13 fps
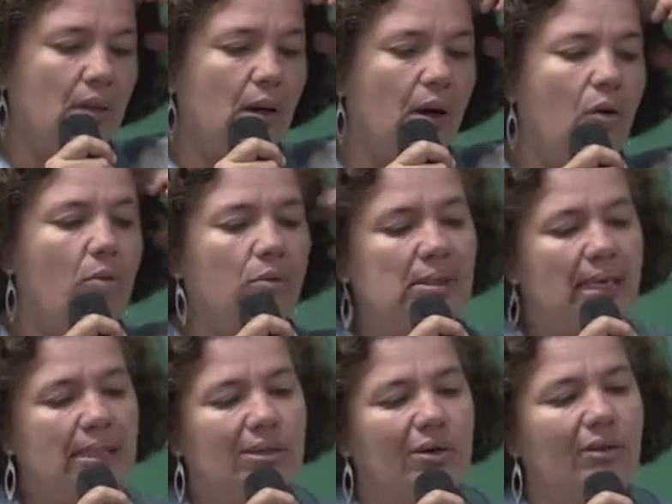a um
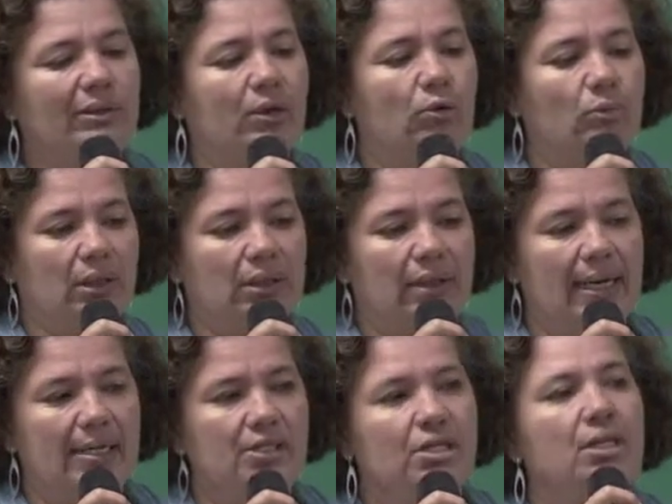homossexual da
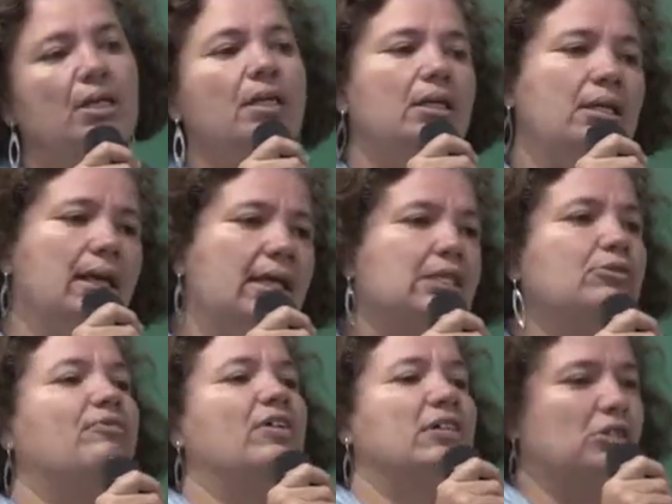comunidade e a gente
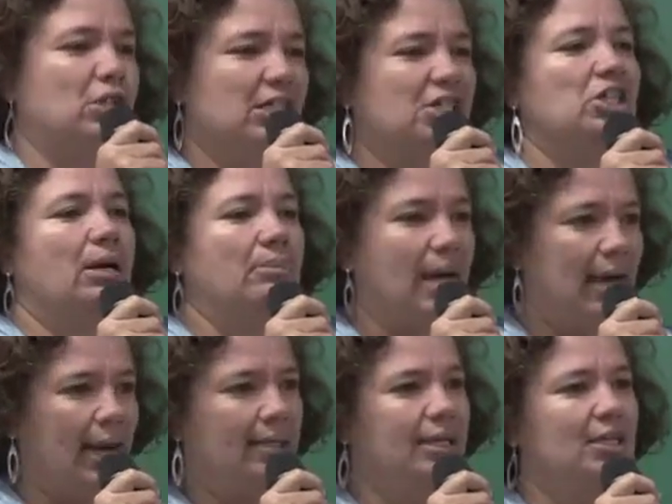foi fazer nossas
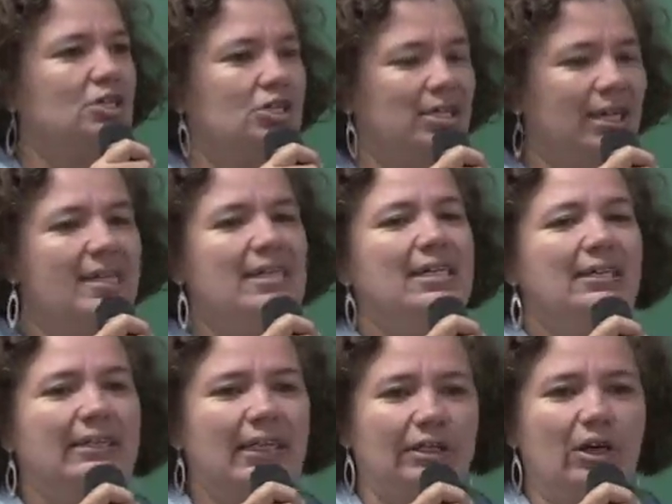caminhadas né,
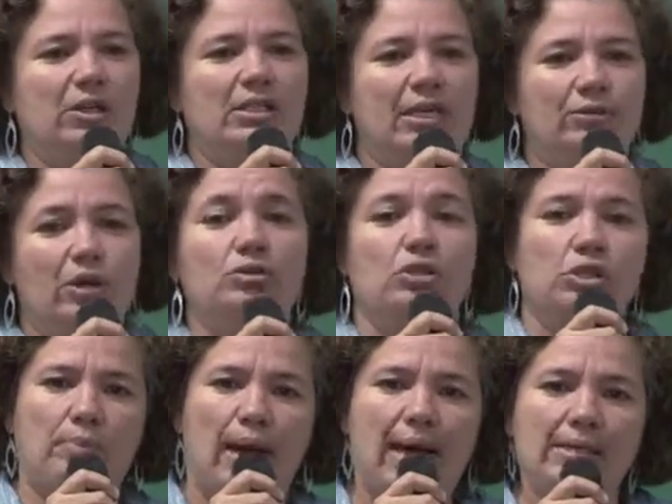na nossa nosso
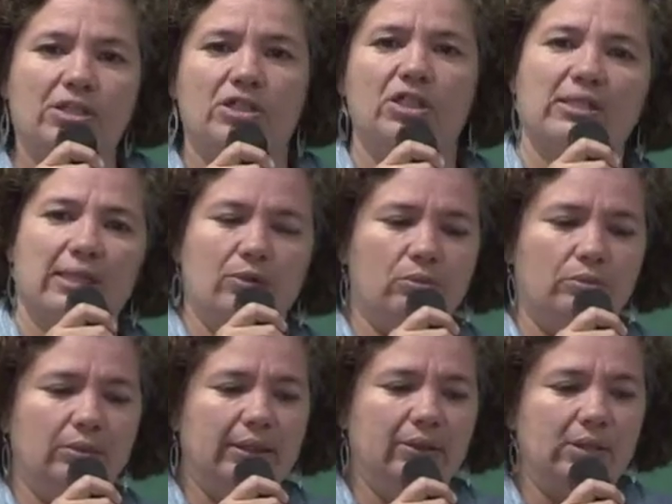espaço, nossa,
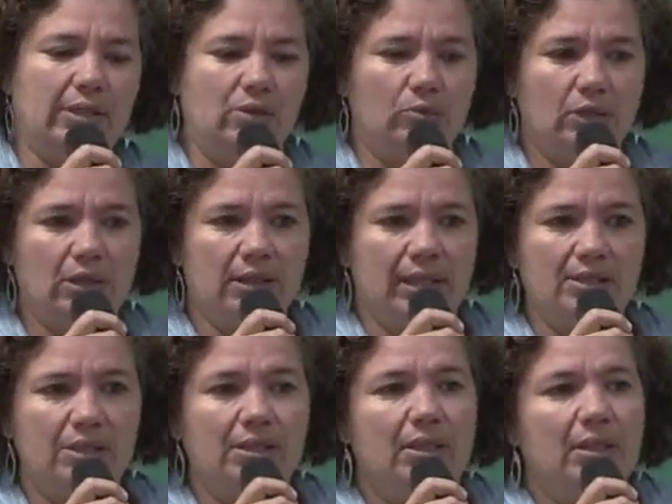na nossa
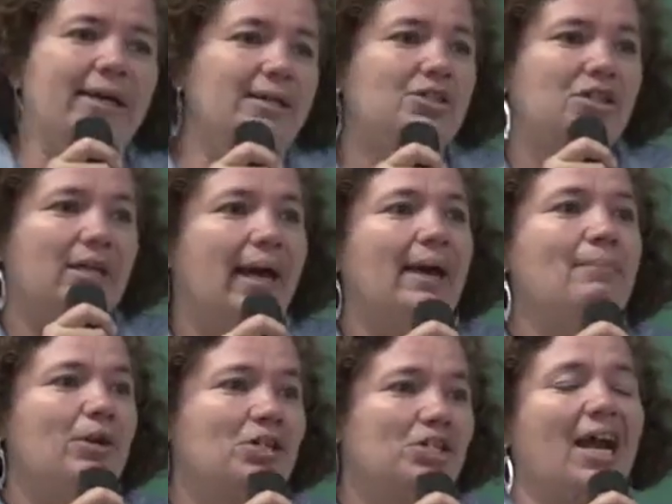comunidade. A gente quer
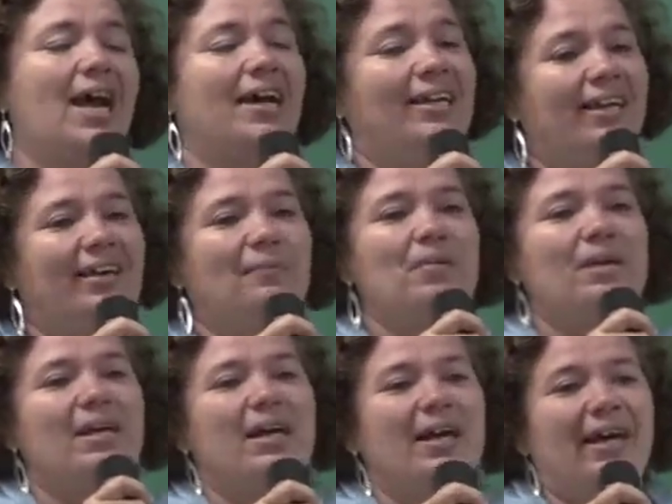mostrar que
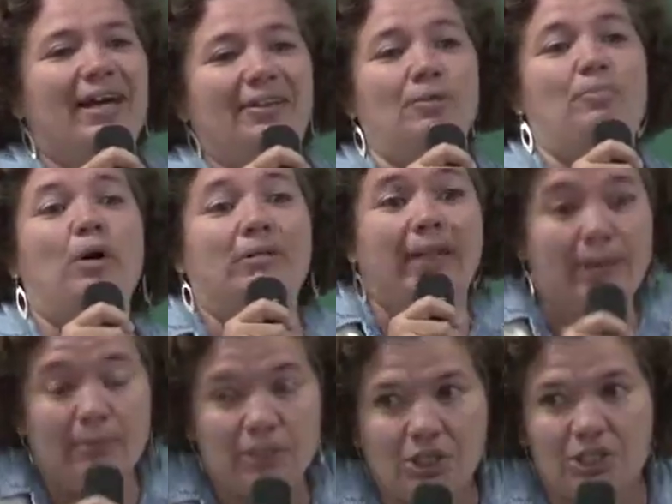é, não
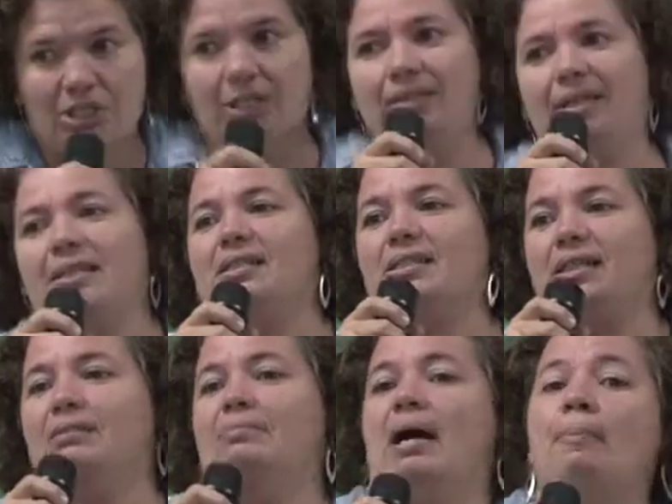podemos né,
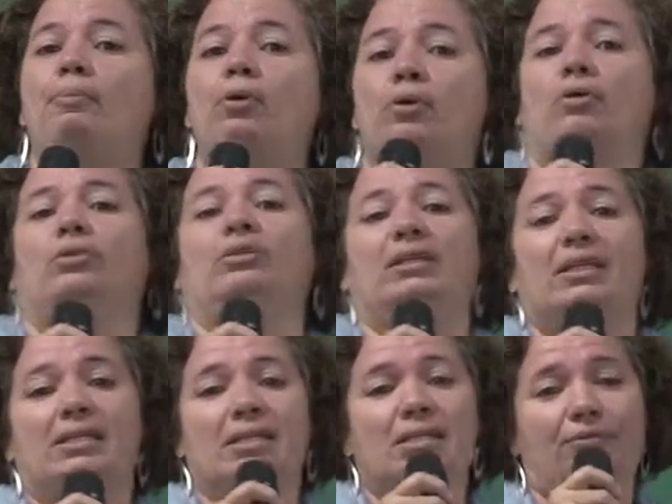desanimar por conta
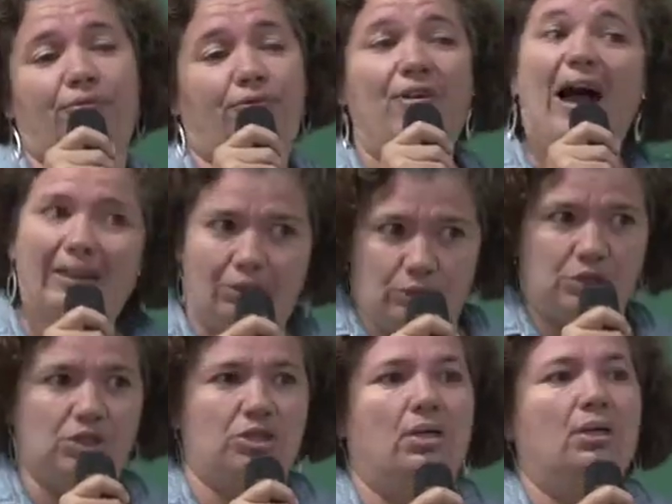desses
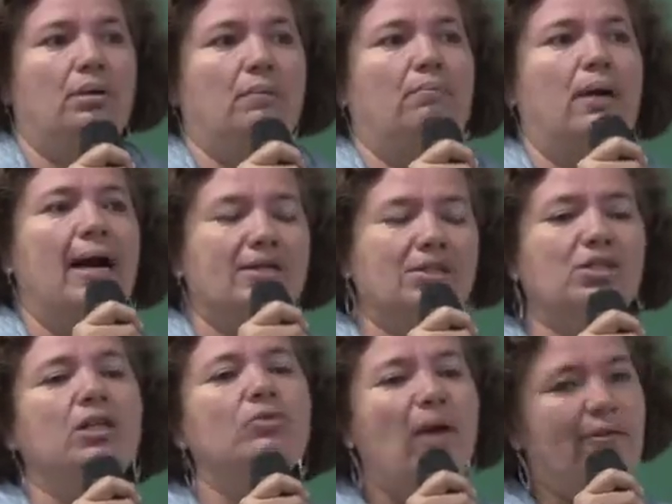fatos mas
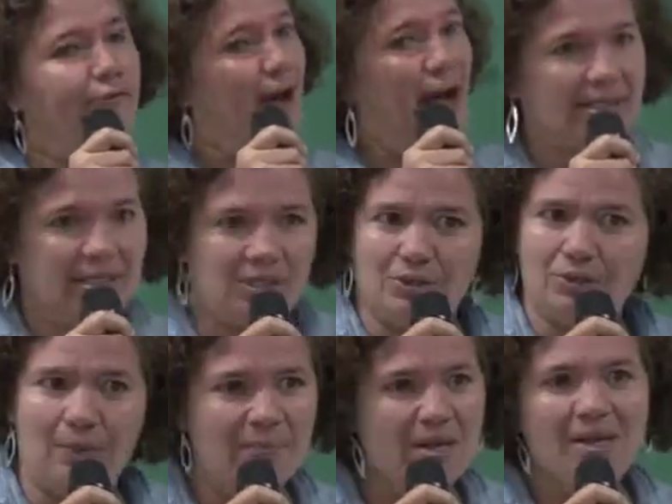que não é
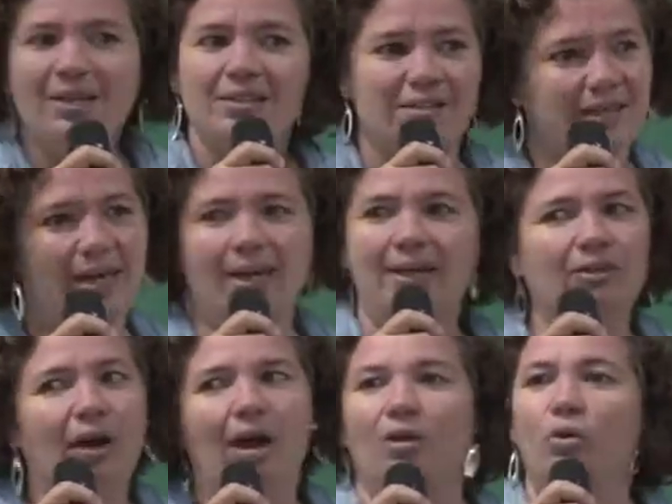fácil,
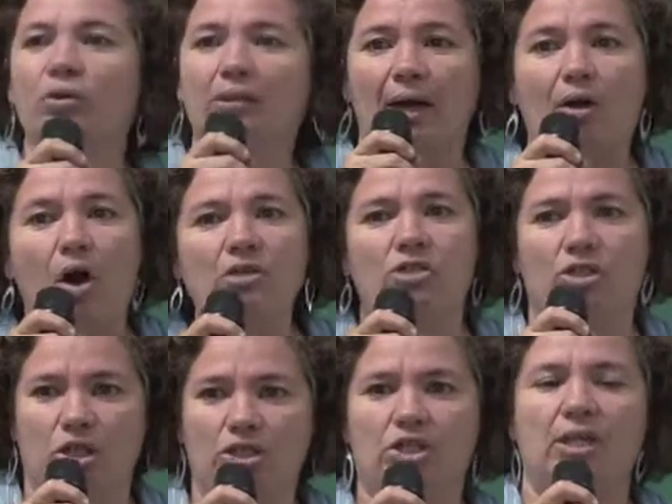certo? É uma luta
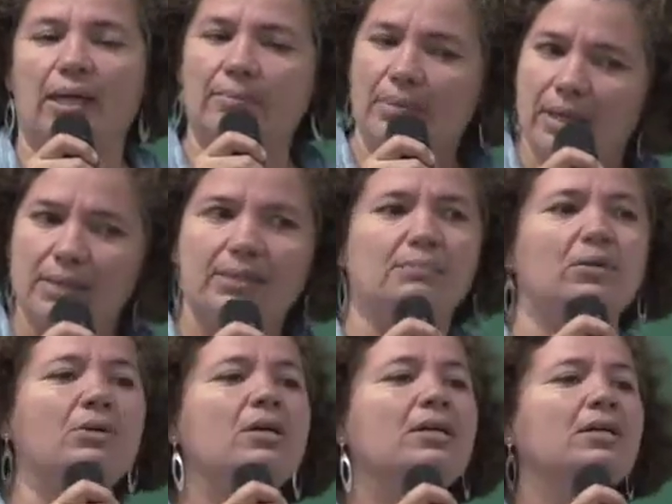cotidiana
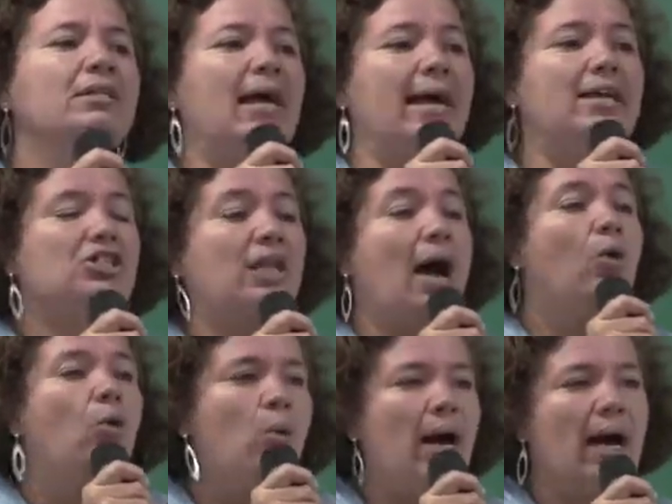mesmo, da gente estar
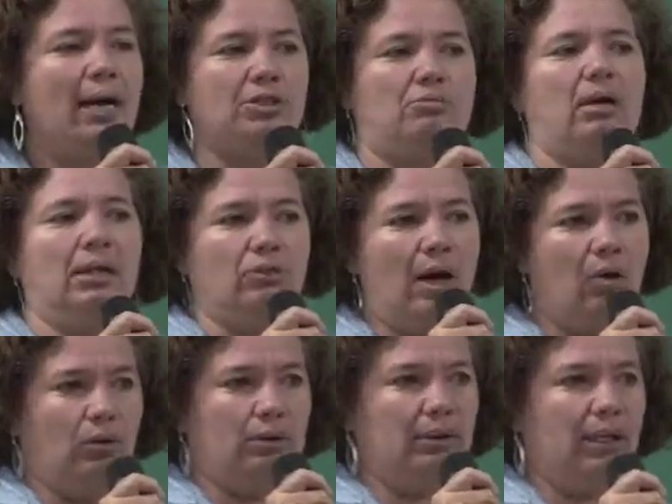tá uma animando a
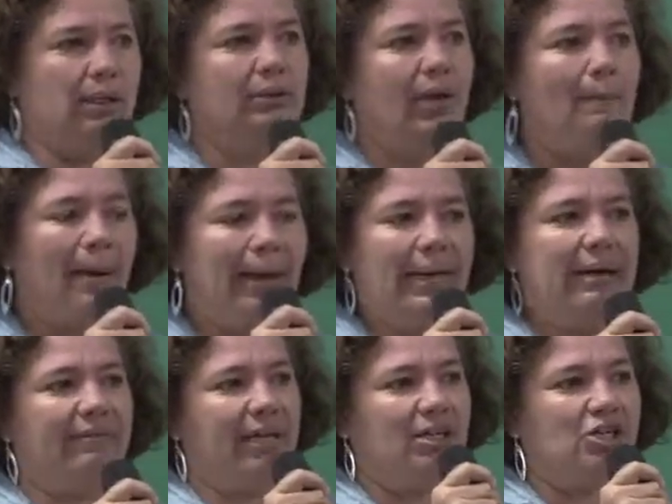outra. Então a
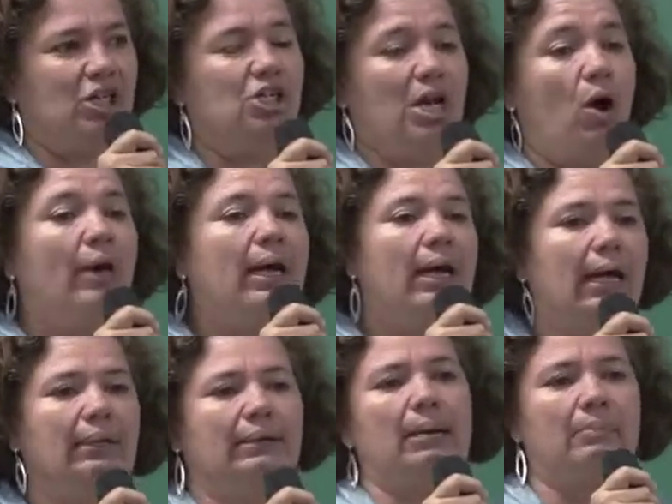palavra da gente é o
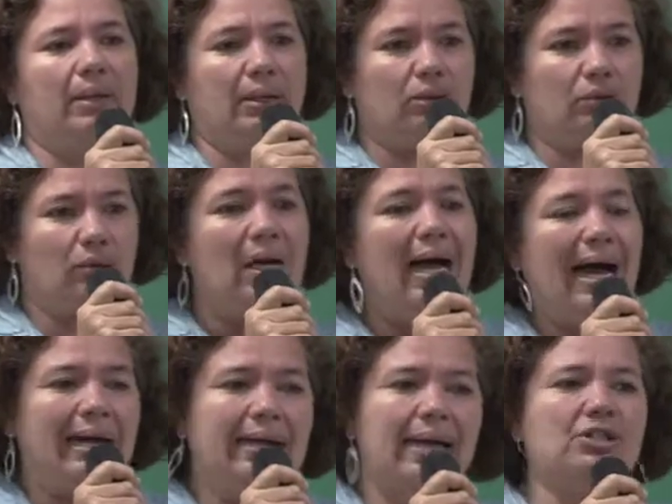encantamento,
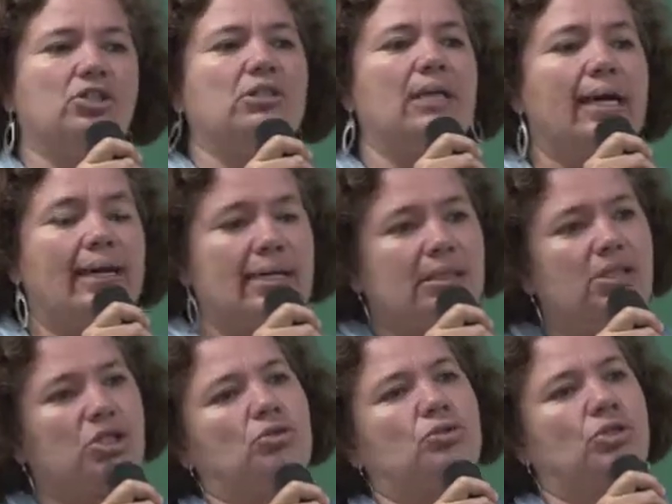acreditar que
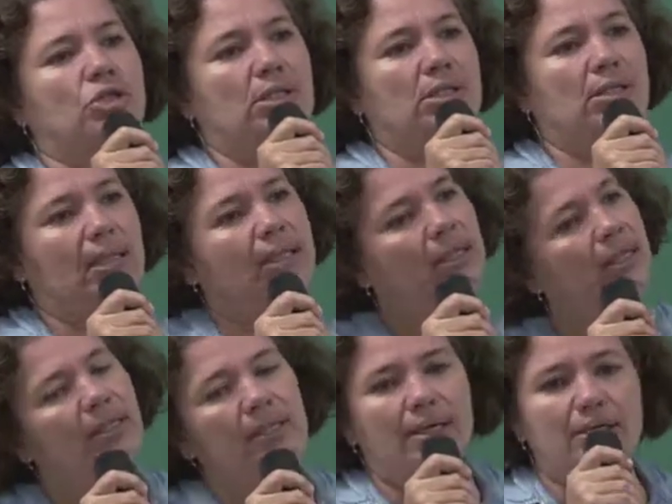existe justiça
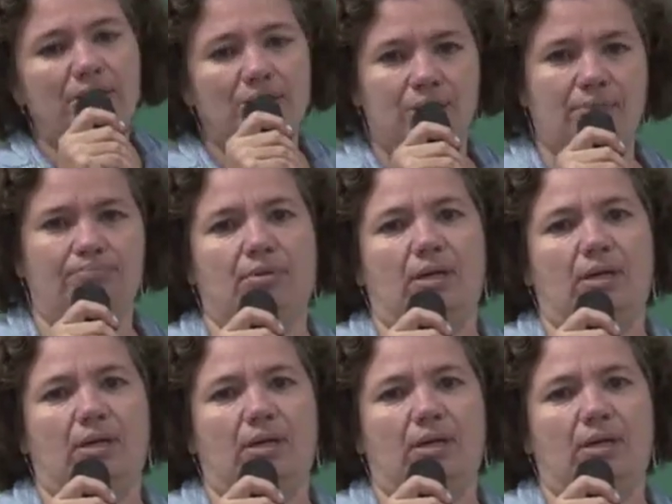e a gente